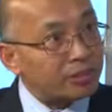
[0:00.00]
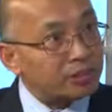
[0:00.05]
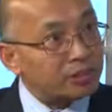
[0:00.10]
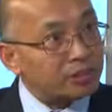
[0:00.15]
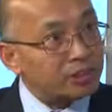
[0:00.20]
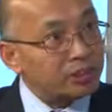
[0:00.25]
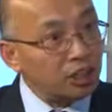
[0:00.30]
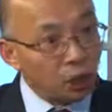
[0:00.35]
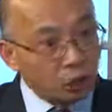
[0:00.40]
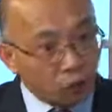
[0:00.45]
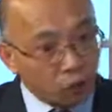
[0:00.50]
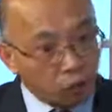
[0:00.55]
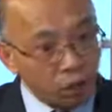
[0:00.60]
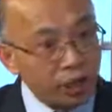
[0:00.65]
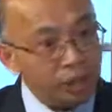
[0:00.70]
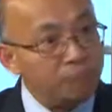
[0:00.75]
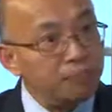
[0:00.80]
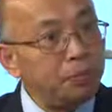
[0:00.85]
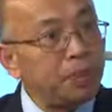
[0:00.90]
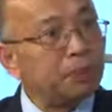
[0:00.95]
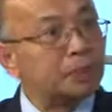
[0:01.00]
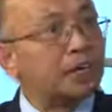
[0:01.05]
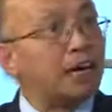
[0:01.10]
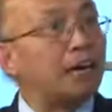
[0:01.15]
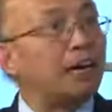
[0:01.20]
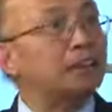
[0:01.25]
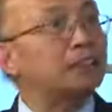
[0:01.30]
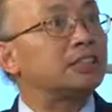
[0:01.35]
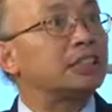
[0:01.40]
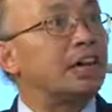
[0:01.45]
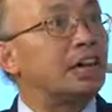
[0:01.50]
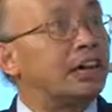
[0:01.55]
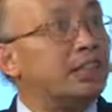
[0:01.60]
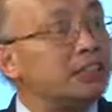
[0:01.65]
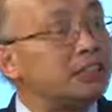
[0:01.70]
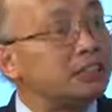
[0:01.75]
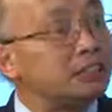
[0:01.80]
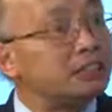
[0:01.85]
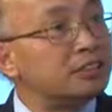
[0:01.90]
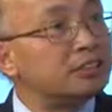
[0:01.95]
要回避他财
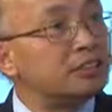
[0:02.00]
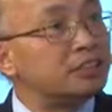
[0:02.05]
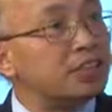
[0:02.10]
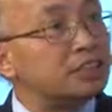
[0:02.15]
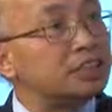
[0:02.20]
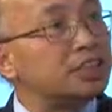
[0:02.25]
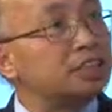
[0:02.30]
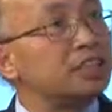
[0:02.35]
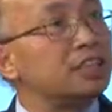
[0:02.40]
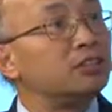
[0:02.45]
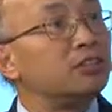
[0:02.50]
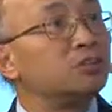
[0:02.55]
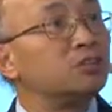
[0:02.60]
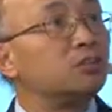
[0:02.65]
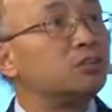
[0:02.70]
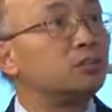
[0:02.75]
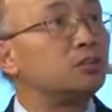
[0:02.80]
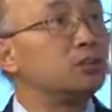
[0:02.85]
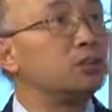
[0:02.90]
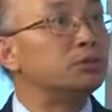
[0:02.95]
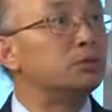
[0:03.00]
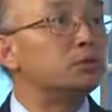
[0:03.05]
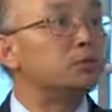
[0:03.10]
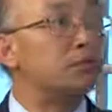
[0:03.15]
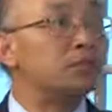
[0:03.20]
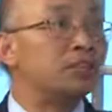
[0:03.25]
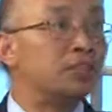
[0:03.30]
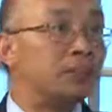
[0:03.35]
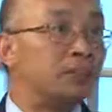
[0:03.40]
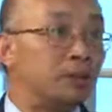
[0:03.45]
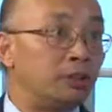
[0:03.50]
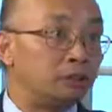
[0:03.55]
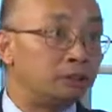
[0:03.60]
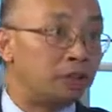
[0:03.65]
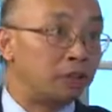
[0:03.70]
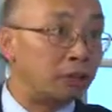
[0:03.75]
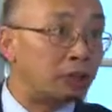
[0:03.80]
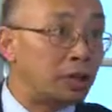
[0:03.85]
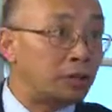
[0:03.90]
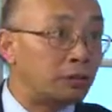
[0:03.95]
政上陷入困顿的某
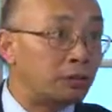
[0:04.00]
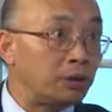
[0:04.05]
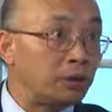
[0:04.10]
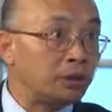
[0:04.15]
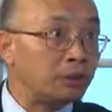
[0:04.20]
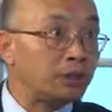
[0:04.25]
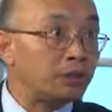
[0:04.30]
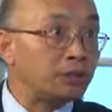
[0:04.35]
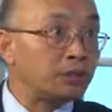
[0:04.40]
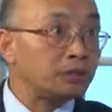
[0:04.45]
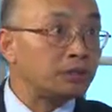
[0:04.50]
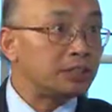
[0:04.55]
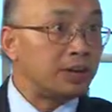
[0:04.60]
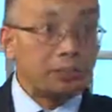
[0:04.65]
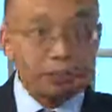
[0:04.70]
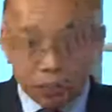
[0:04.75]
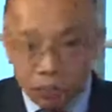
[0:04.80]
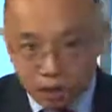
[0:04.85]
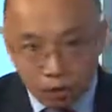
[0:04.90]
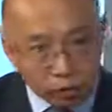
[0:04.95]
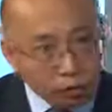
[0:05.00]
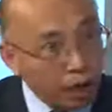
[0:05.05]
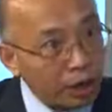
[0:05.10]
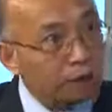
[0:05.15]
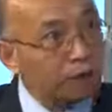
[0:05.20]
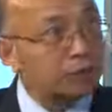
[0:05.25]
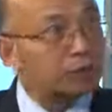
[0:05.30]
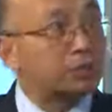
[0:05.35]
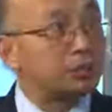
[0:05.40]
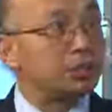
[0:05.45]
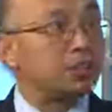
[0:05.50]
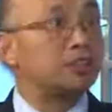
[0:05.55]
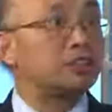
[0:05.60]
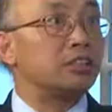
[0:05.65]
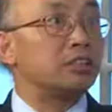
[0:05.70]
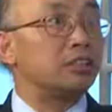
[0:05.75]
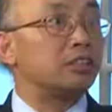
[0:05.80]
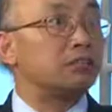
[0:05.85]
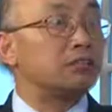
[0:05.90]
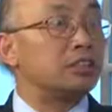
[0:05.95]
些状况。他不可能完完全全就
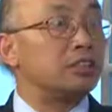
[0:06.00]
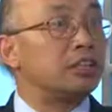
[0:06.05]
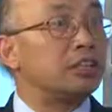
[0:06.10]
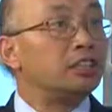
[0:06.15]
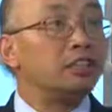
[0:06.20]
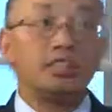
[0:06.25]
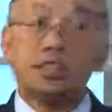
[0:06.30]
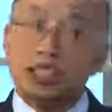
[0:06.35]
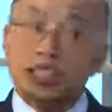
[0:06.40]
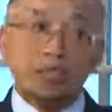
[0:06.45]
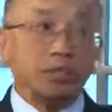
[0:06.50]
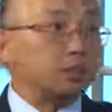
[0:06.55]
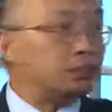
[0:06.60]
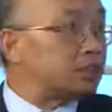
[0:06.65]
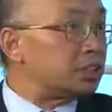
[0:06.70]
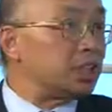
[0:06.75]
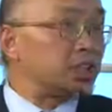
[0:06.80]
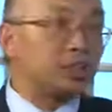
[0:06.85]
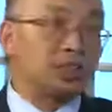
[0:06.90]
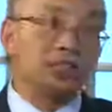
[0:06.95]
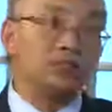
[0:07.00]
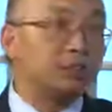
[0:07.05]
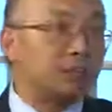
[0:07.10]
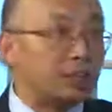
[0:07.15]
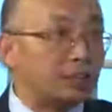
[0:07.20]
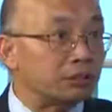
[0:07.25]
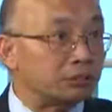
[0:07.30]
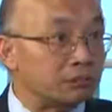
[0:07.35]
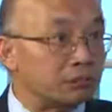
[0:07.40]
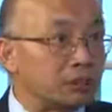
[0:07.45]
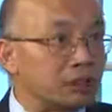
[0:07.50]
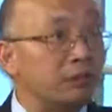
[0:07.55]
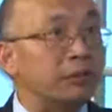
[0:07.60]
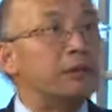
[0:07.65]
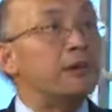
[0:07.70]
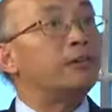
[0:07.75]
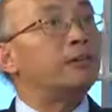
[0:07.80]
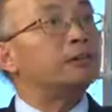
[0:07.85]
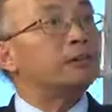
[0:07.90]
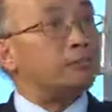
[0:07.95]
告诉你，你钱投进来肯定会打水漂，
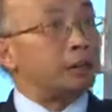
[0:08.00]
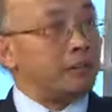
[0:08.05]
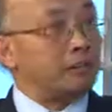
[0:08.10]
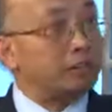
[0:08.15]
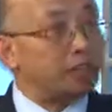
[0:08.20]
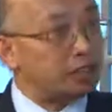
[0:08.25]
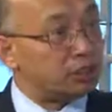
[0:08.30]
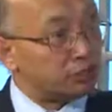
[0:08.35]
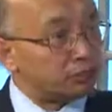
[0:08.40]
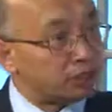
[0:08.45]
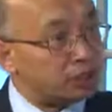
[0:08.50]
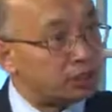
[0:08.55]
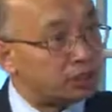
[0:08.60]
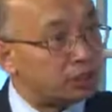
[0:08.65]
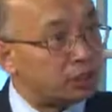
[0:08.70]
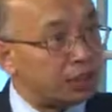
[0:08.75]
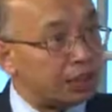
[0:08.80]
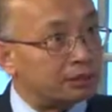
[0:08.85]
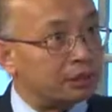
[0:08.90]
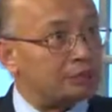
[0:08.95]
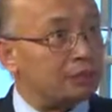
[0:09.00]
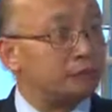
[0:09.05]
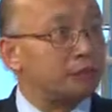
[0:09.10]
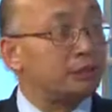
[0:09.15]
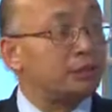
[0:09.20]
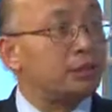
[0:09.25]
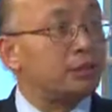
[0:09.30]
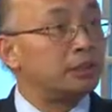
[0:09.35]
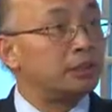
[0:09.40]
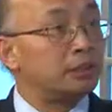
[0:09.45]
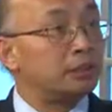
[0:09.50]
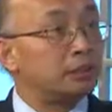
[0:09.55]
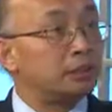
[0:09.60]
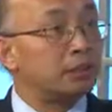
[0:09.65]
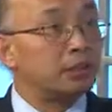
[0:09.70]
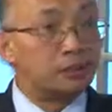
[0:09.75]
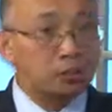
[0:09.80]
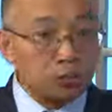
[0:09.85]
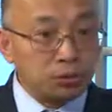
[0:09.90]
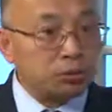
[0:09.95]
或者百分之九十会打水漂。
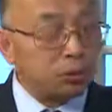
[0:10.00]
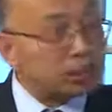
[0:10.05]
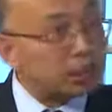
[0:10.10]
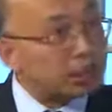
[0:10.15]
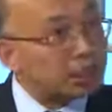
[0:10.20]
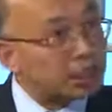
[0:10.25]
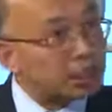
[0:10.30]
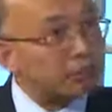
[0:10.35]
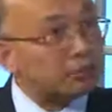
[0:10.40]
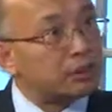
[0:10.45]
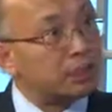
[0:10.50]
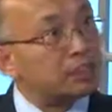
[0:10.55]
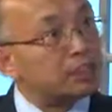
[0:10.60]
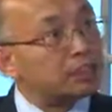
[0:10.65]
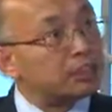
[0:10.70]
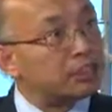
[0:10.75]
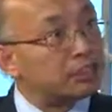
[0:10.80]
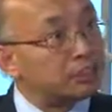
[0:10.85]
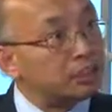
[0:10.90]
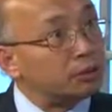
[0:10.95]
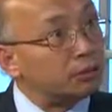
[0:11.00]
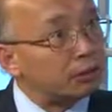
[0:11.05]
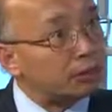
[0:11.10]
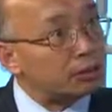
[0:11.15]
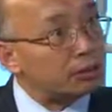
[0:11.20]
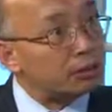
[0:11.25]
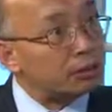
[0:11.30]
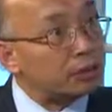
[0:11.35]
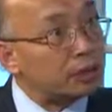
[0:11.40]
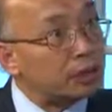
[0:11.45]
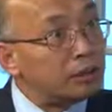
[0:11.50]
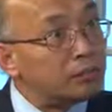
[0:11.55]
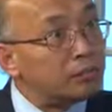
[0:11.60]
那如果是这样的话，那谁会投呢？